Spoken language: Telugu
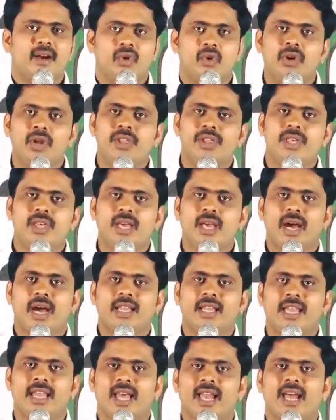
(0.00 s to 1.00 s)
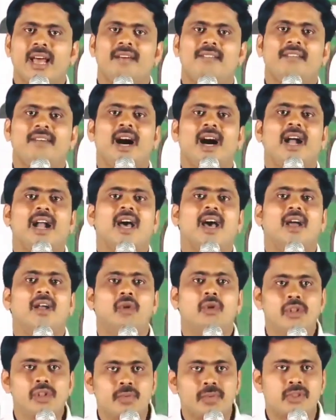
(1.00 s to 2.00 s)
కొనిచ్చి అది ఎలా
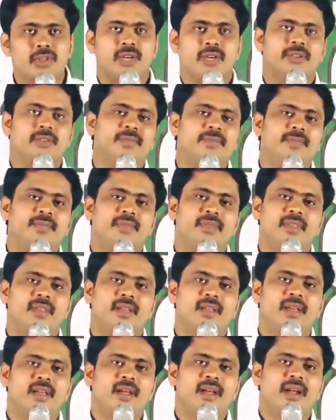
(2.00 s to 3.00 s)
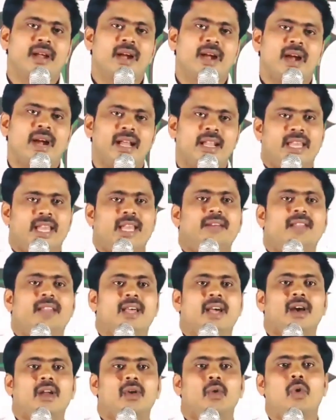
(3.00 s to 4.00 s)
వాడాలో చెబుతాడు అది ఏ
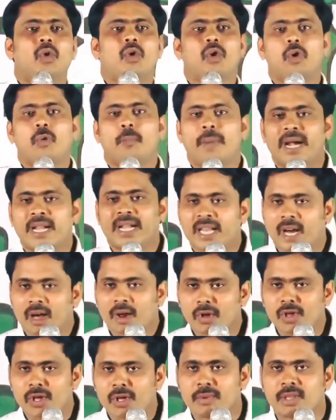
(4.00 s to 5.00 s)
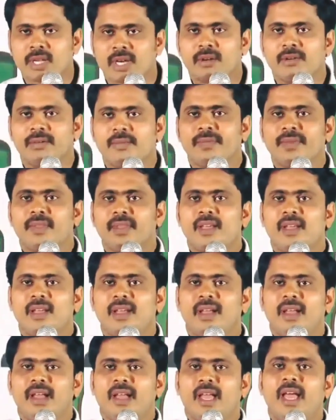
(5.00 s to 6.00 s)
విధంగా నోట్లో పెట్టాలో చెబుతాడు
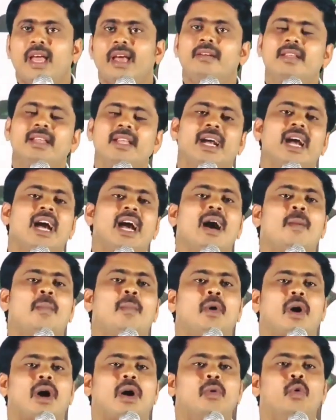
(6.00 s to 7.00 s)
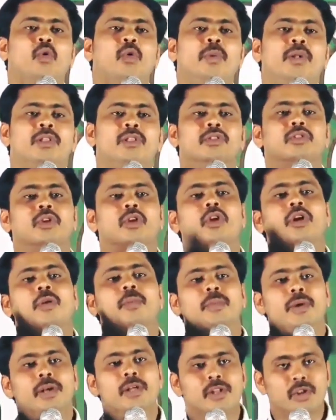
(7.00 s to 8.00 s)
ఏ విధంగా ఆ పొగ ఊపిరితిత్తుల్లోకి
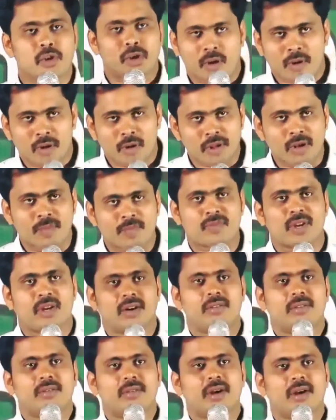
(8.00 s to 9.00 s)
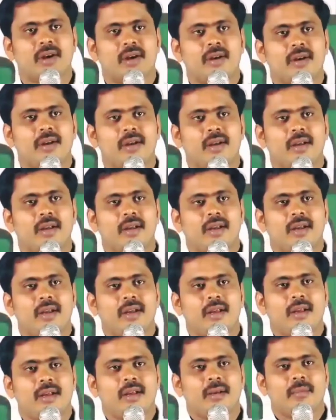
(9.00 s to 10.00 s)
పీల్చుకోవాలో చెప్తాడు
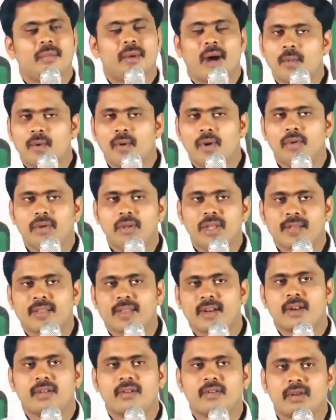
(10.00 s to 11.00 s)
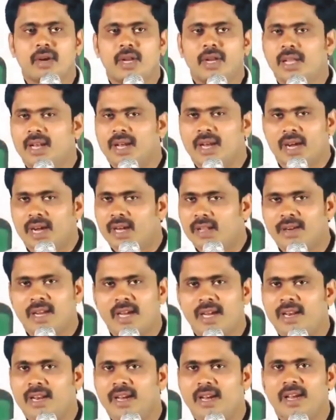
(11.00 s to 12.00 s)
మామూలుగా ఊదేస్తున్నాడు అనుకోండి ఇలా కాదు
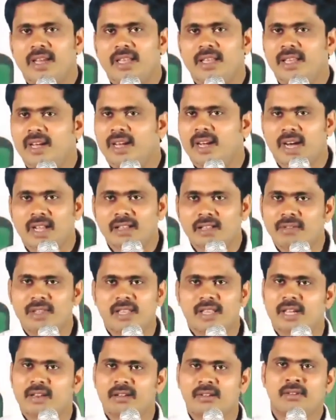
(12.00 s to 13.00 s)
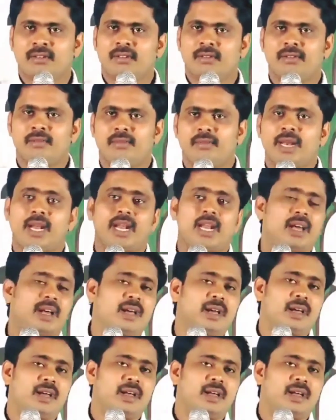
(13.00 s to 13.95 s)
నాయన ఇది కాదు విధానం మరి ఎలా